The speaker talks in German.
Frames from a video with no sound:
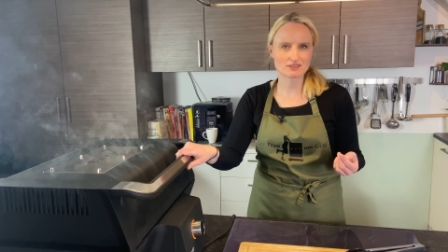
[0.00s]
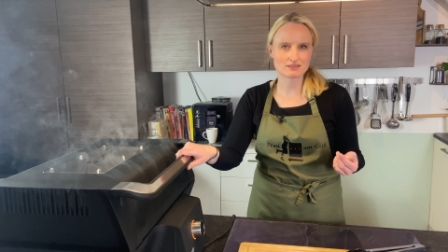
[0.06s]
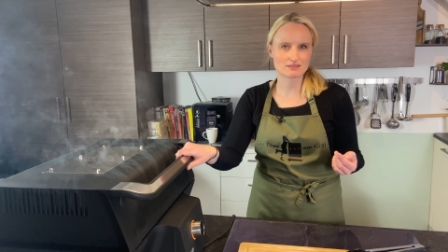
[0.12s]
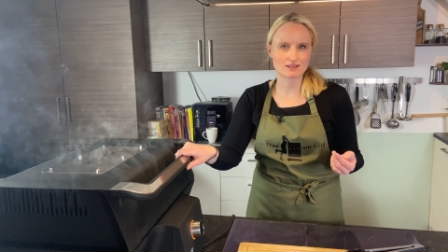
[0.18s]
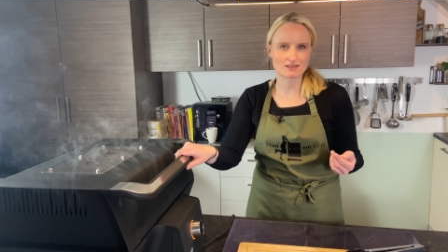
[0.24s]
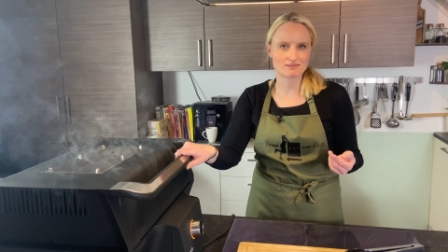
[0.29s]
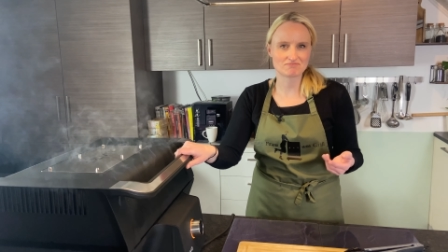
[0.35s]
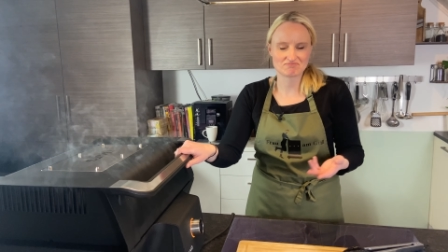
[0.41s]

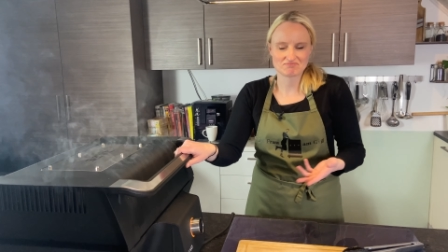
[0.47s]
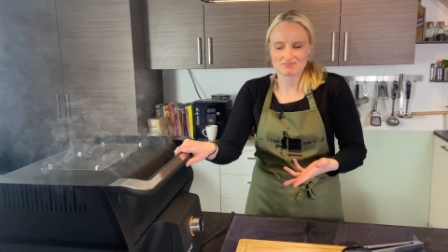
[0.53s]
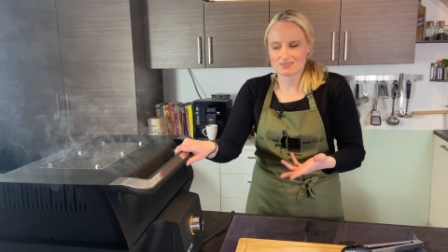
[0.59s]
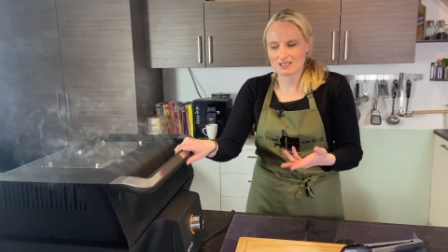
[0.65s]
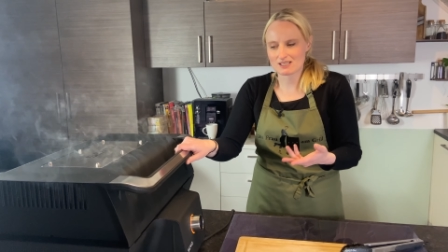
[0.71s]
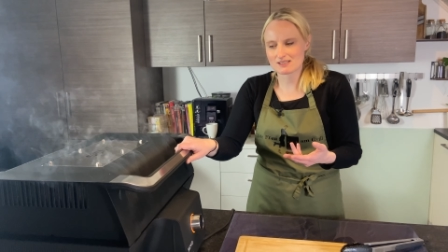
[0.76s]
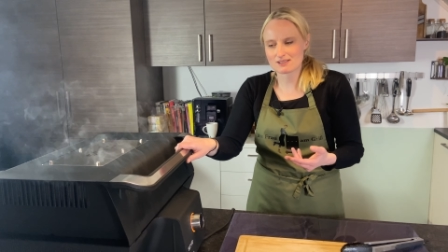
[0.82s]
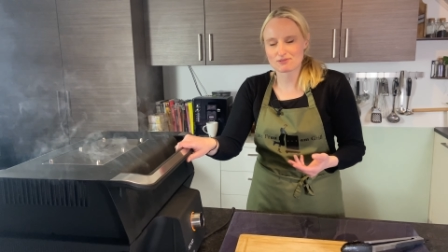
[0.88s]
dann
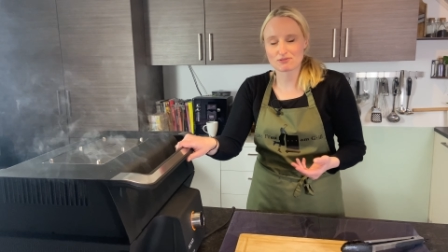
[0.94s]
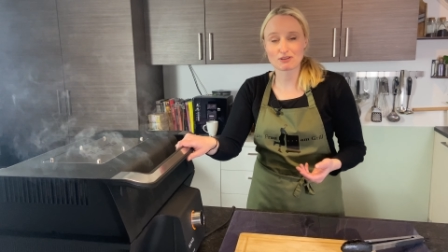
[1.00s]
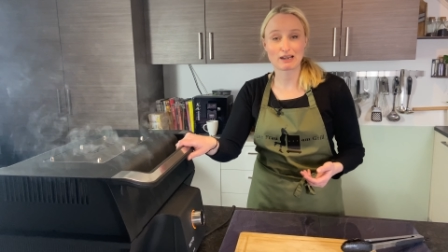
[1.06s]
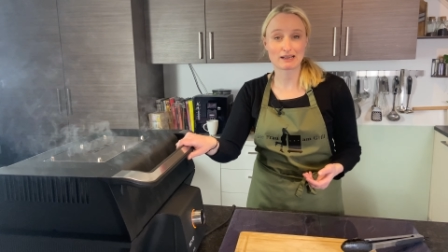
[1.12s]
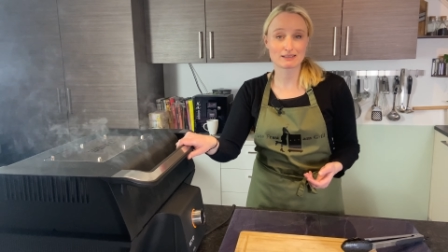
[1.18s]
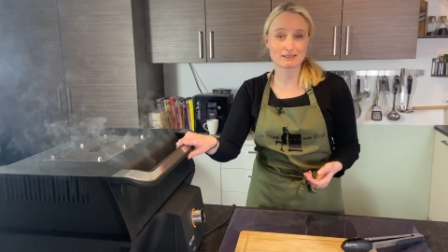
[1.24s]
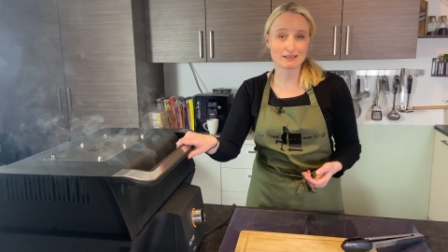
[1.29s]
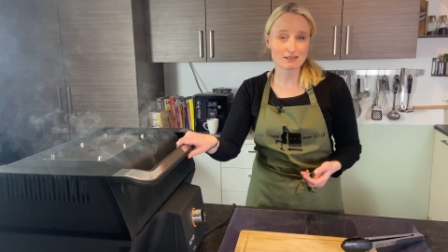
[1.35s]
ist es
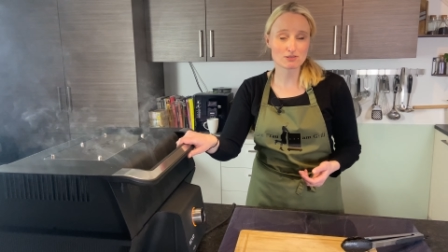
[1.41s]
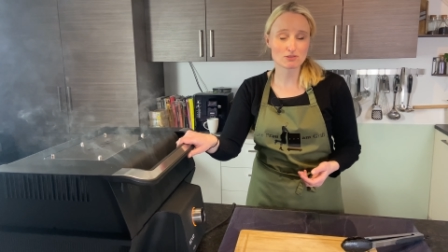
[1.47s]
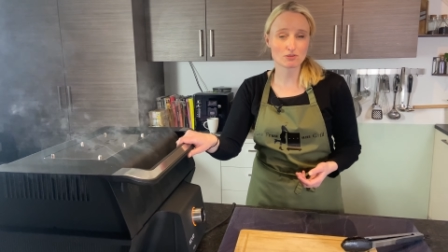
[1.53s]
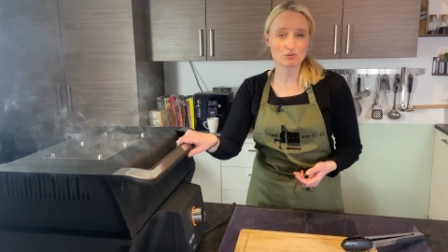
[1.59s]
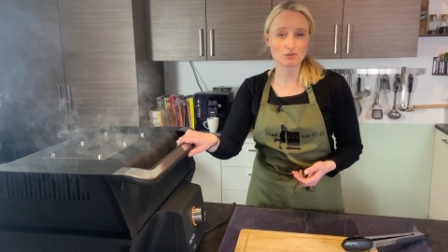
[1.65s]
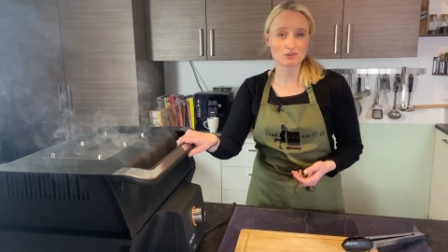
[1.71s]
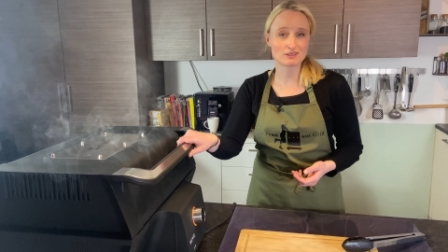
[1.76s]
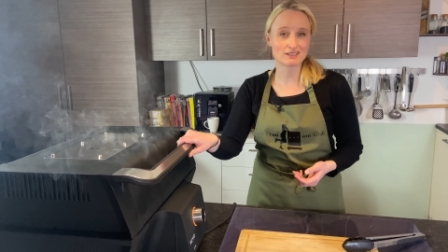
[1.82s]
vielleicht nicht so
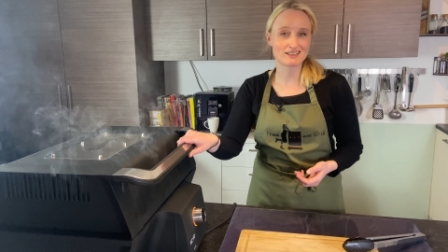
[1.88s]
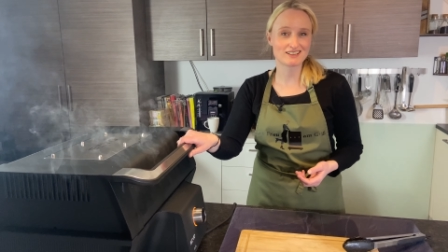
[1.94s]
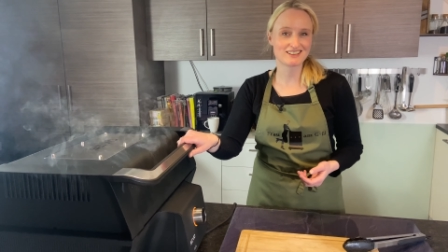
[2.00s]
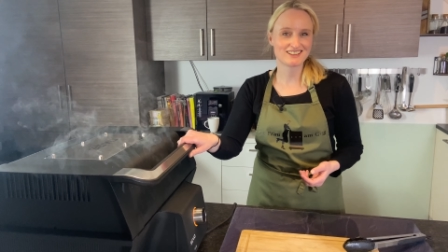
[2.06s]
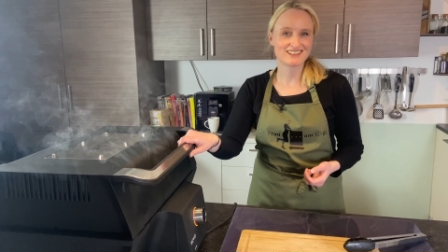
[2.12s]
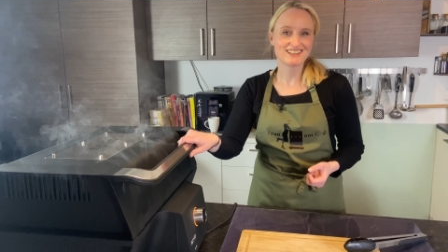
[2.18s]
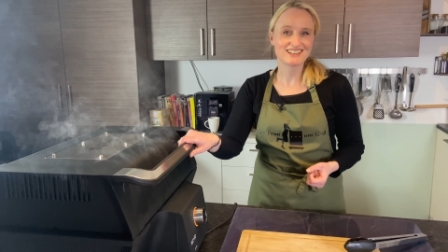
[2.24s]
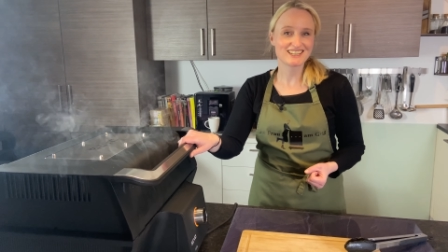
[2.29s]
gut, den
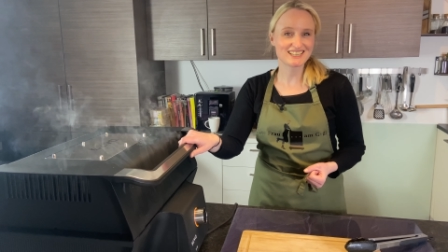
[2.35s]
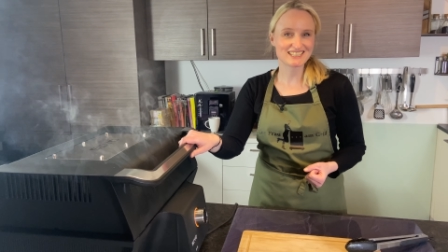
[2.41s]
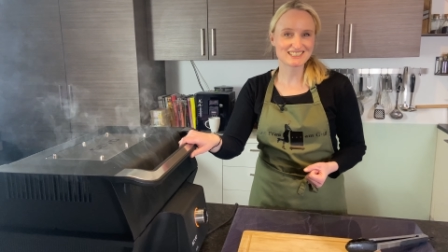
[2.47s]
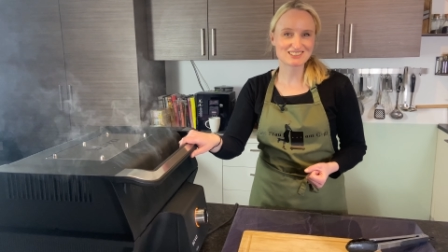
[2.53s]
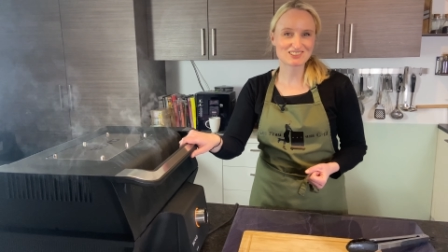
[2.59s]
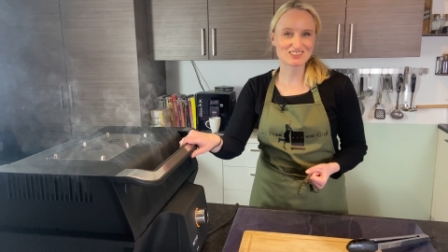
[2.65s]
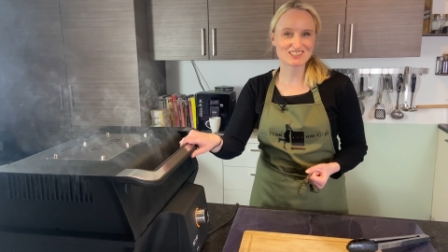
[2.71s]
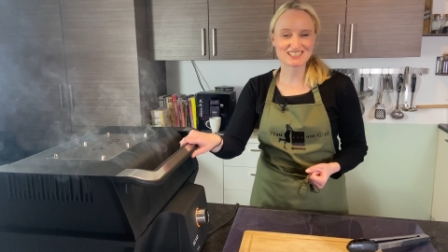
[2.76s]

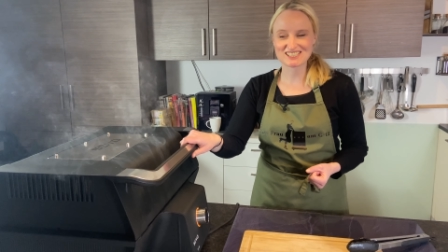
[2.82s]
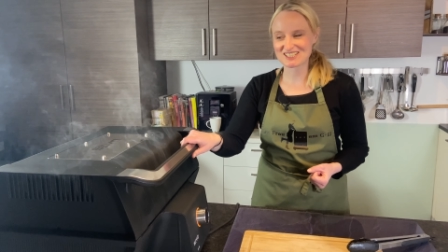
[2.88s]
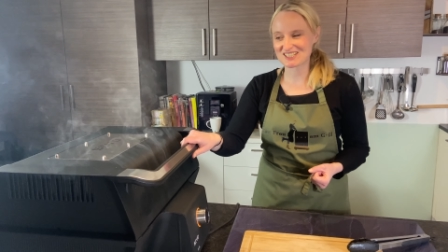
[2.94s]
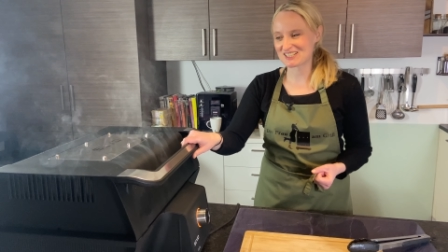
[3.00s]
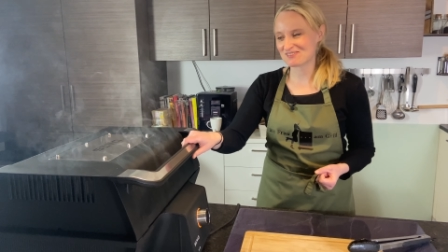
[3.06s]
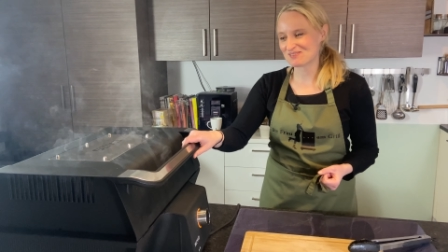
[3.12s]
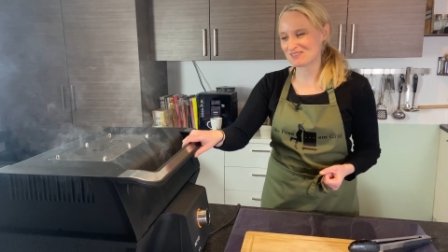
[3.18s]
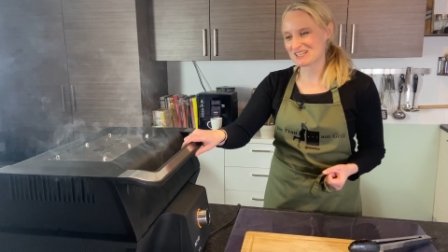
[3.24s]
Elektrogrill dann
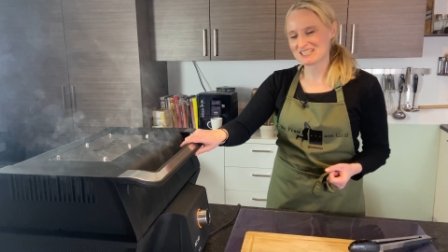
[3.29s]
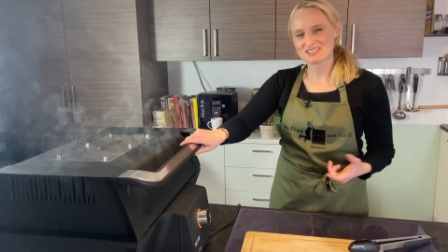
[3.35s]
im,